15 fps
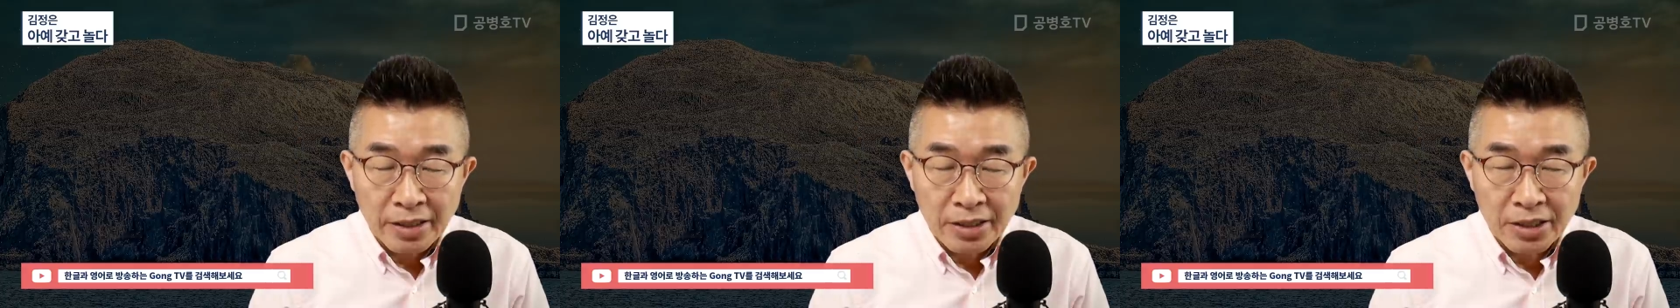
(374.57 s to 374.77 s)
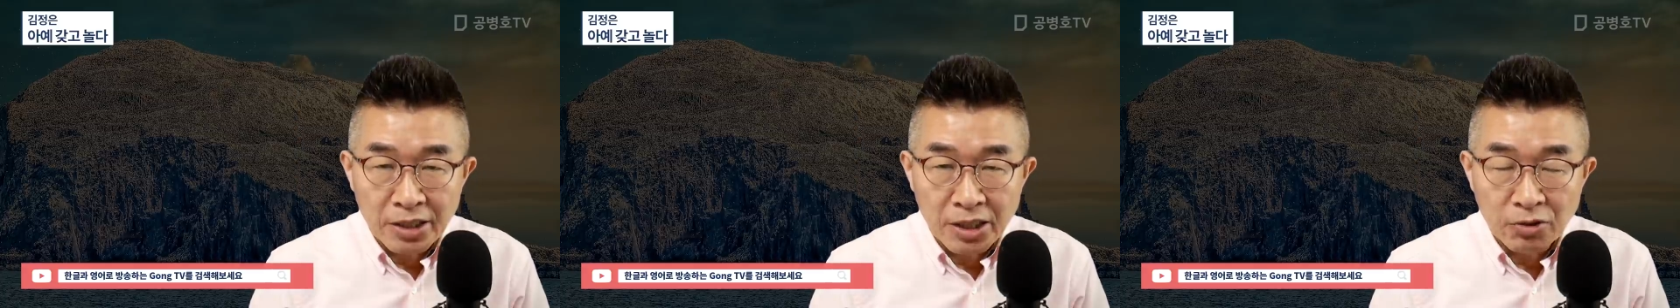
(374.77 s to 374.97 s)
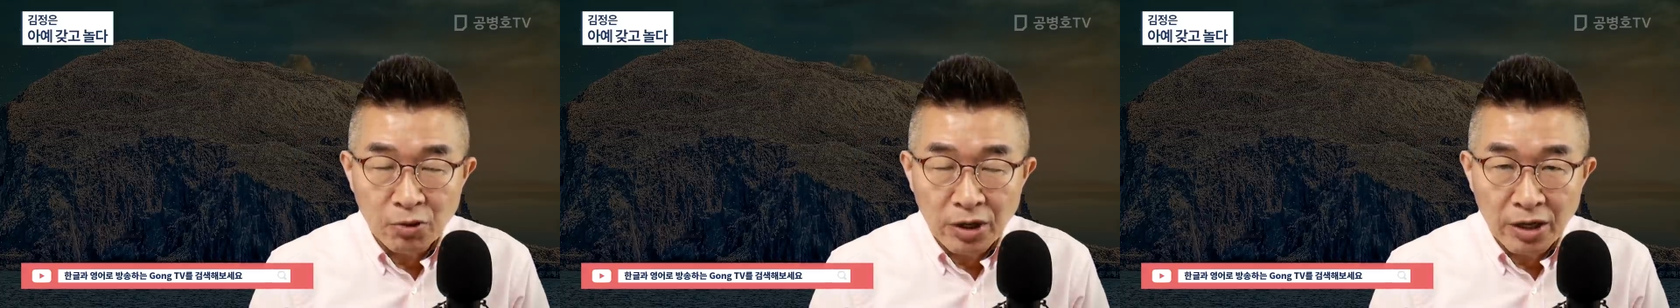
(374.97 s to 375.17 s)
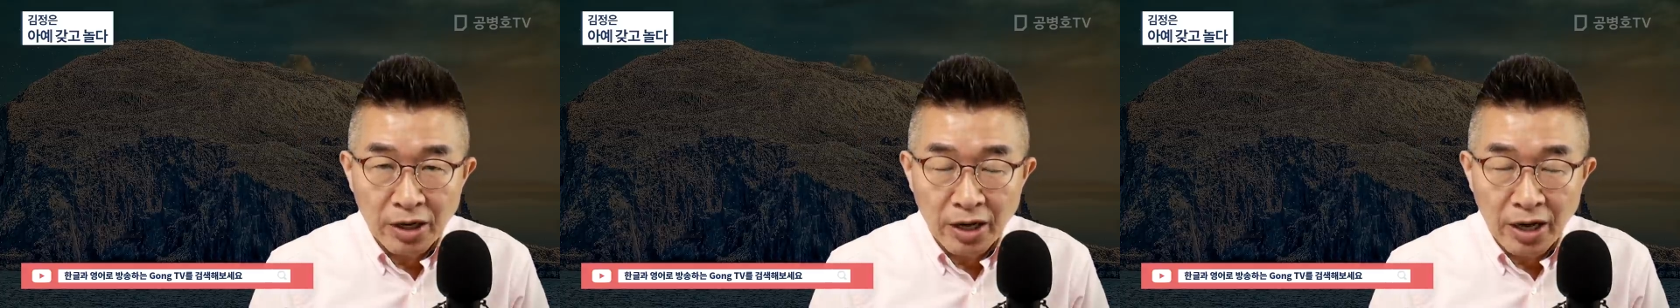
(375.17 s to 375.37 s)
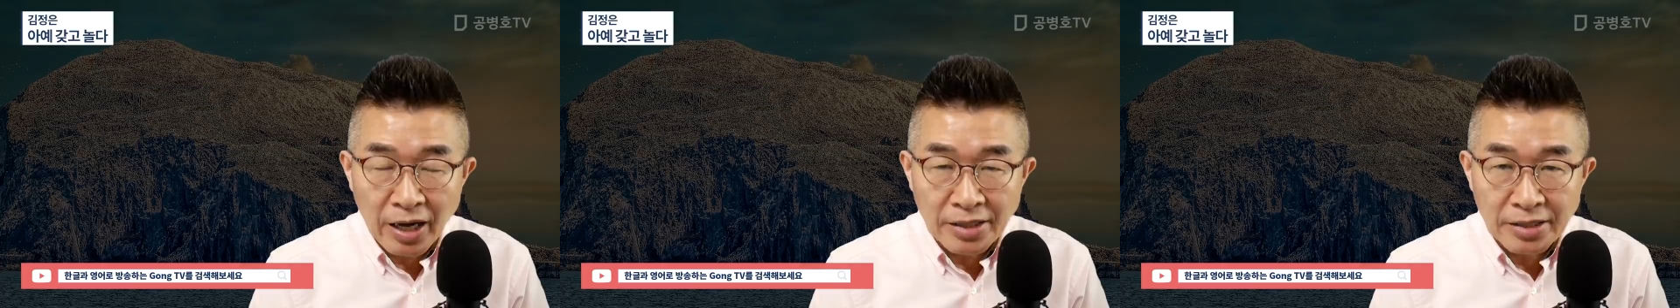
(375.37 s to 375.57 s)

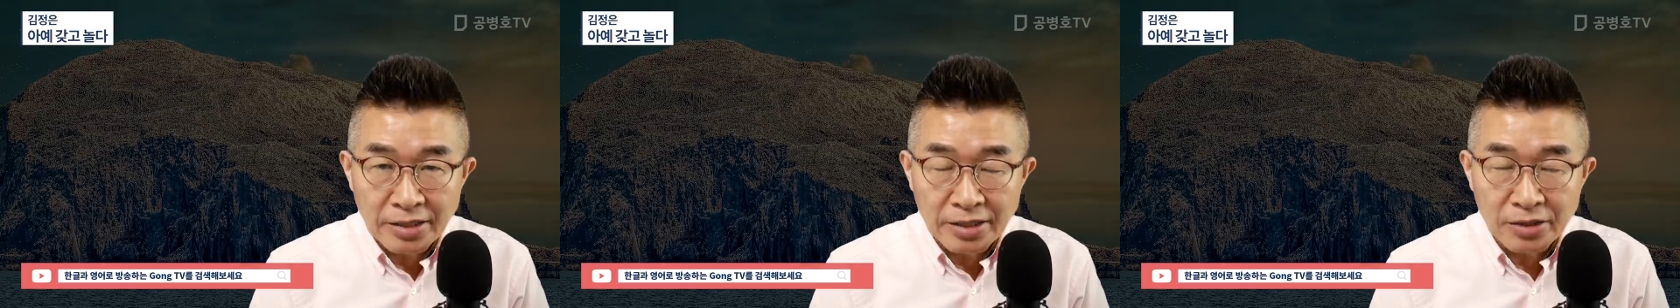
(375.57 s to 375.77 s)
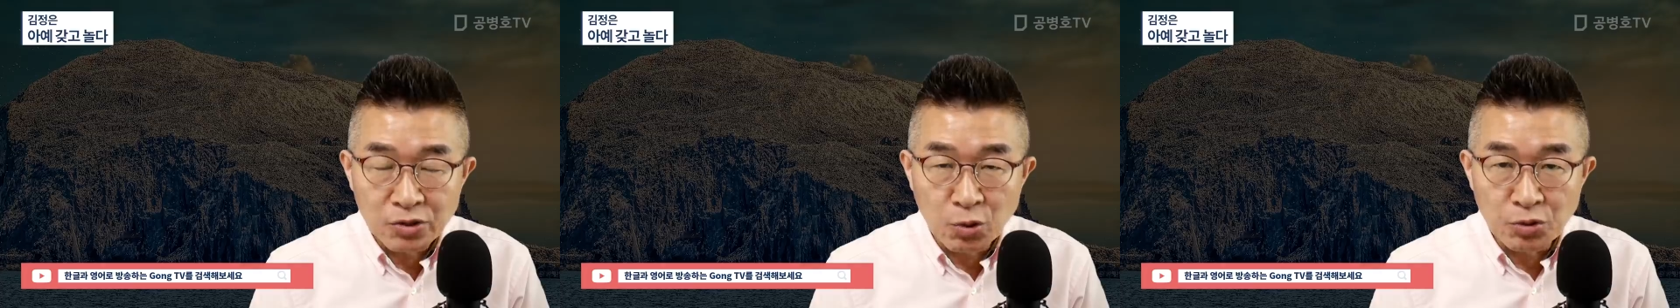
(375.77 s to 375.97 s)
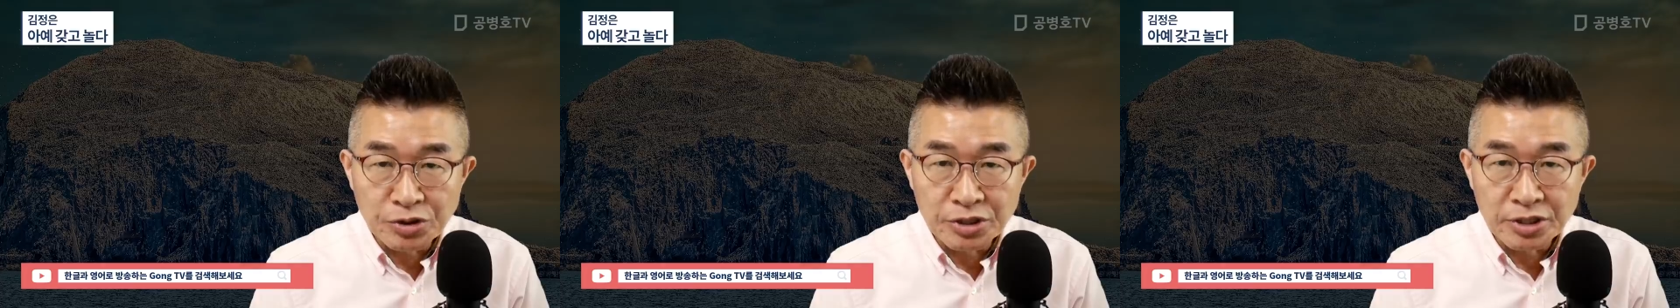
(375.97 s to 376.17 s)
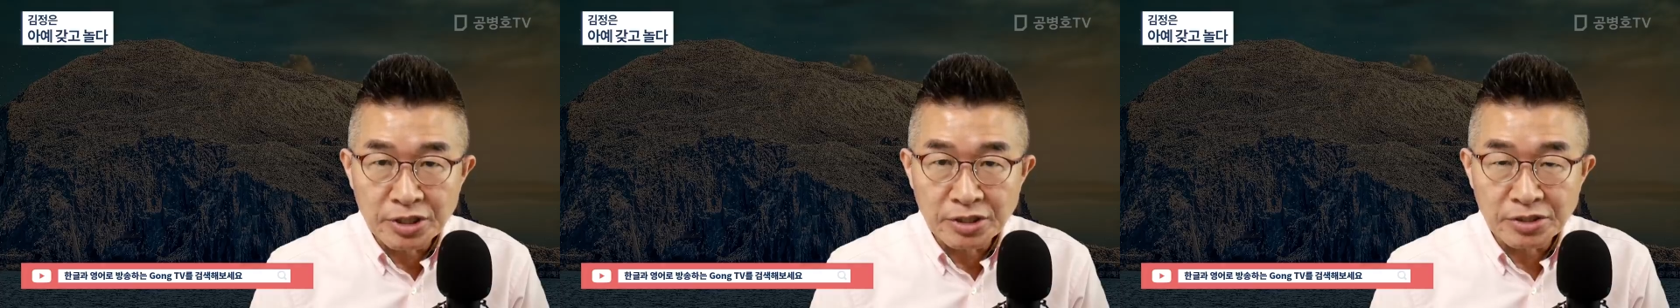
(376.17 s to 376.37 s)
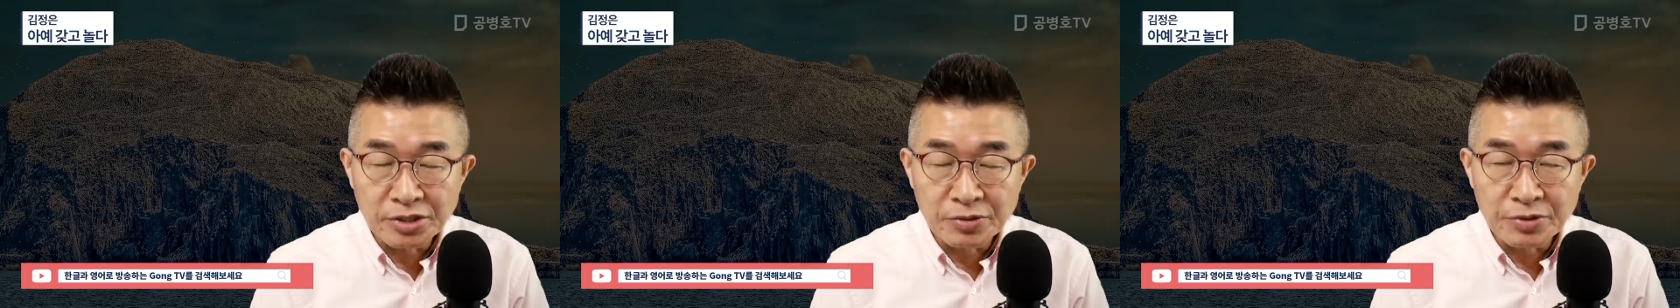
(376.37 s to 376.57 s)
영어와 한글을
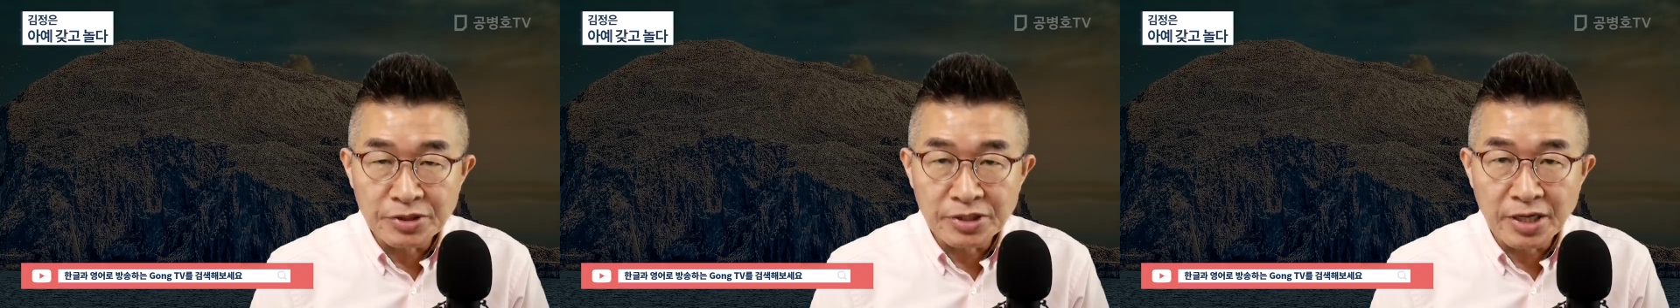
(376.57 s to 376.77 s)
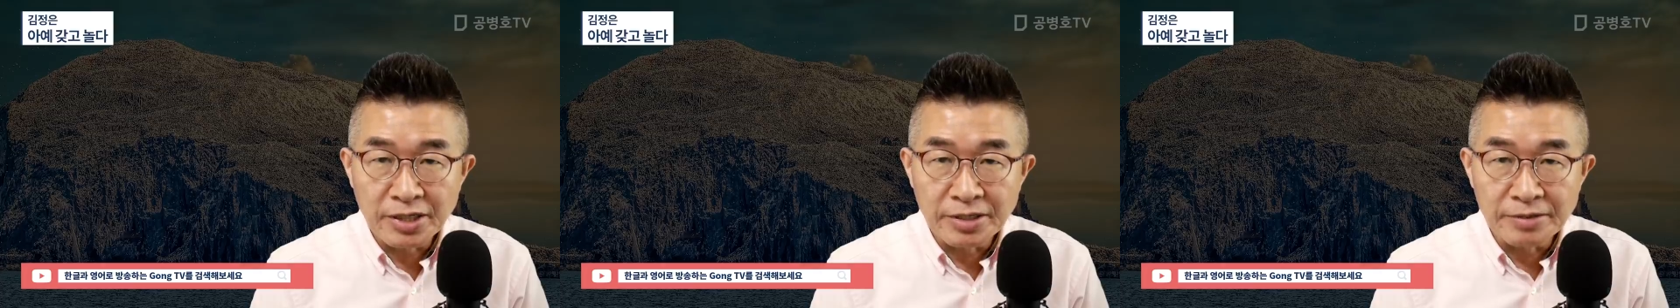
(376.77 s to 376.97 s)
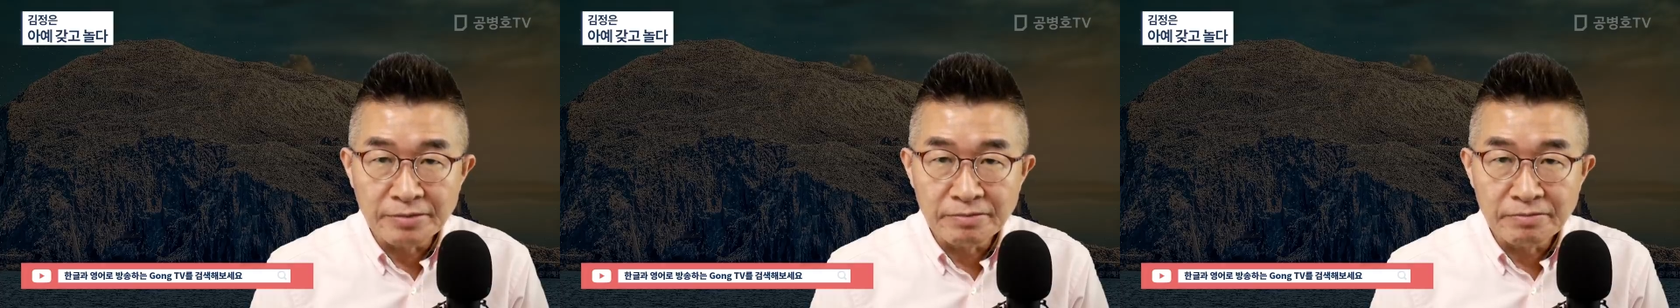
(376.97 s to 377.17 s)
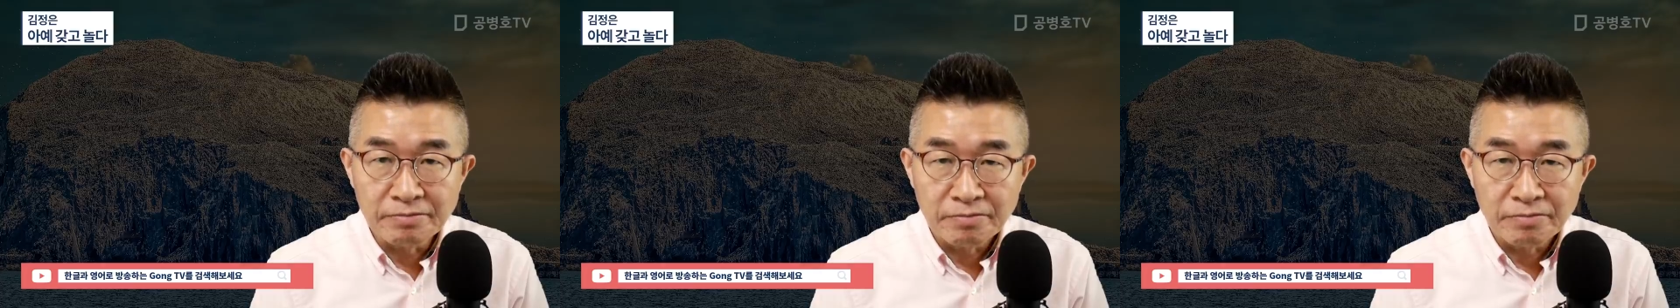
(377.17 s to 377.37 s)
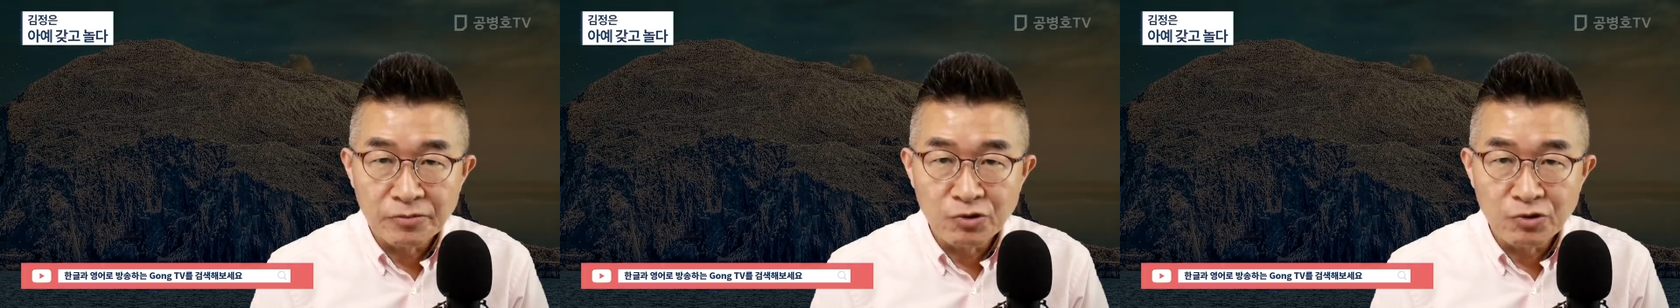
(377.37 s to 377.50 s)
동시에 서비스하는